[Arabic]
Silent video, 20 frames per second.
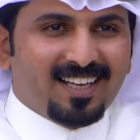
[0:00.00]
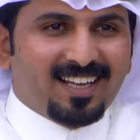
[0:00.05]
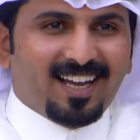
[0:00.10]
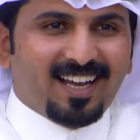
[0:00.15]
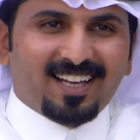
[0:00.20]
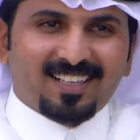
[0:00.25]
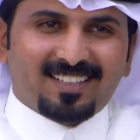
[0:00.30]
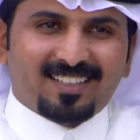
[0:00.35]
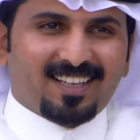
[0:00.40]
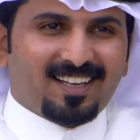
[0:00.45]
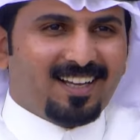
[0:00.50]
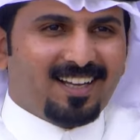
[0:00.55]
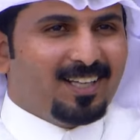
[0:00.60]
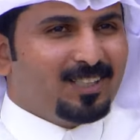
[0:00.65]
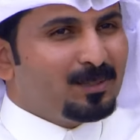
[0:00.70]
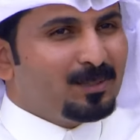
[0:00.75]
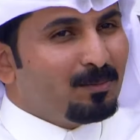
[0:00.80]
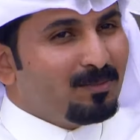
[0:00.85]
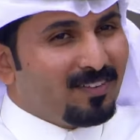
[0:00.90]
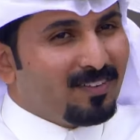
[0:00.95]
الكرا
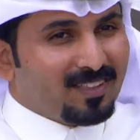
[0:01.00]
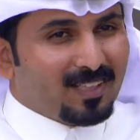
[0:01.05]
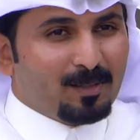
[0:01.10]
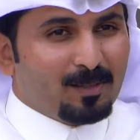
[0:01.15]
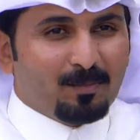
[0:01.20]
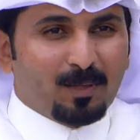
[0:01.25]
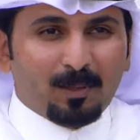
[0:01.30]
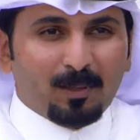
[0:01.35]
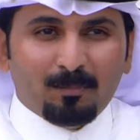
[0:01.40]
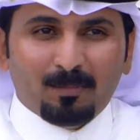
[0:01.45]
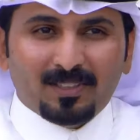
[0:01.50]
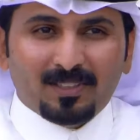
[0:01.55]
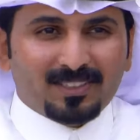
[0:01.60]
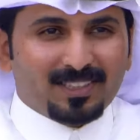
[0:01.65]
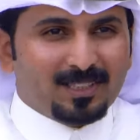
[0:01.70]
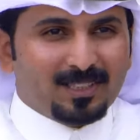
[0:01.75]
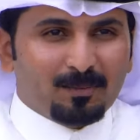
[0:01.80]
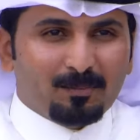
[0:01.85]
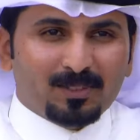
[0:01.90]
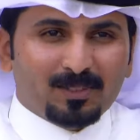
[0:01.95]
احسن من فرق المحبين
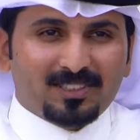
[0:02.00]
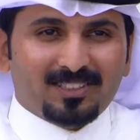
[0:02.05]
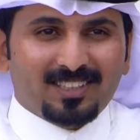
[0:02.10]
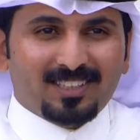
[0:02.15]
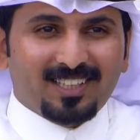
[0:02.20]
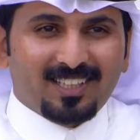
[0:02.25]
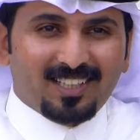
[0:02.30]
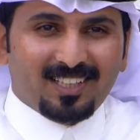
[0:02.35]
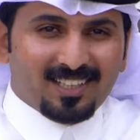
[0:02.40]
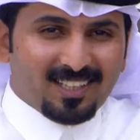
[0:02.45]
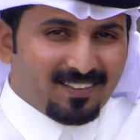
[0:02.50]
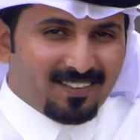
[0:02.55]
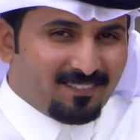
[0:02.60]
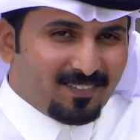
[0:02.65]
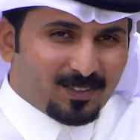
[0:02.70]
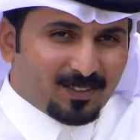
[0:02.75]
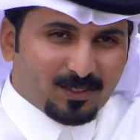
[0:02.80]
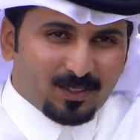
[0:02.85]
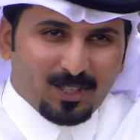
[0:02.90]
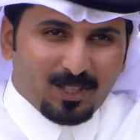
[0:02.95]
شيء مستحيل لين
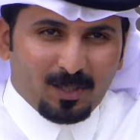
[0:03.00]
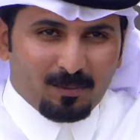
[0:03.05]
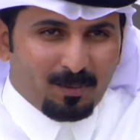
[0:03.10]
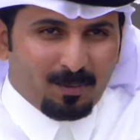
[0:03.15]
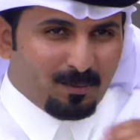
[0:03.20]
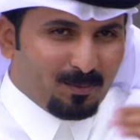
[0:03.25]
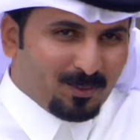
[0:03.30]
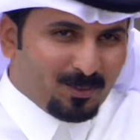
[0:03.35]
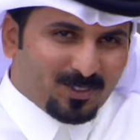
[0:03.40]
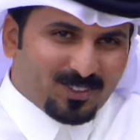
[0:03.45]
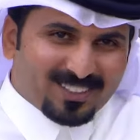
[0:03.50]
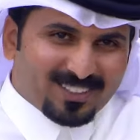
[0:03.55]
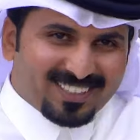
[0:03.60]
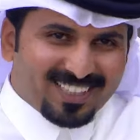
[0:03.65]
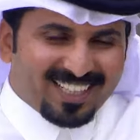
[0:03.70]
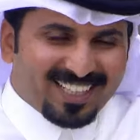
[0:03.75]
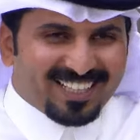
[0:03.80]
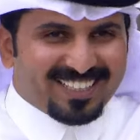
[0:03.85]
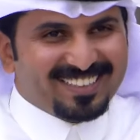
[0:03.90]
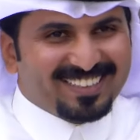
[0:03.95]
قفزوا الاحباب عيوني
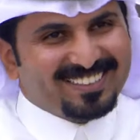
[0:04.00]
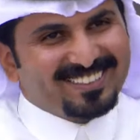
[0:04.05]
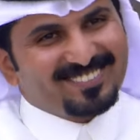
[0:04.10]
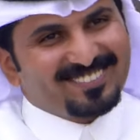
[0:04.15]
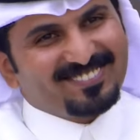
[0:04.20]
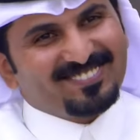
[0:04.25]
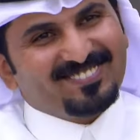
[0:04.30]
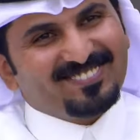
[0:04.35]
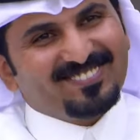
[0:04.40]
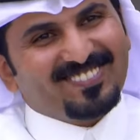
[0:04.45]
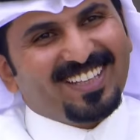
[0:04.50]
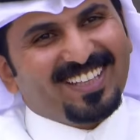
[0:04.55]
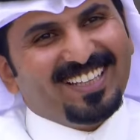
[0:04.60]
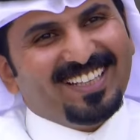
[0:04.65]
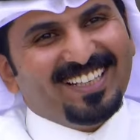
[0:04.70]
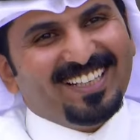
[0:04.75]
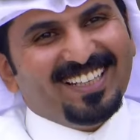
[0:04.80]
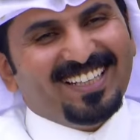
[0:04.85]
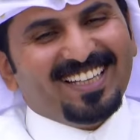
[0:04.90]
ترى يا سلام يا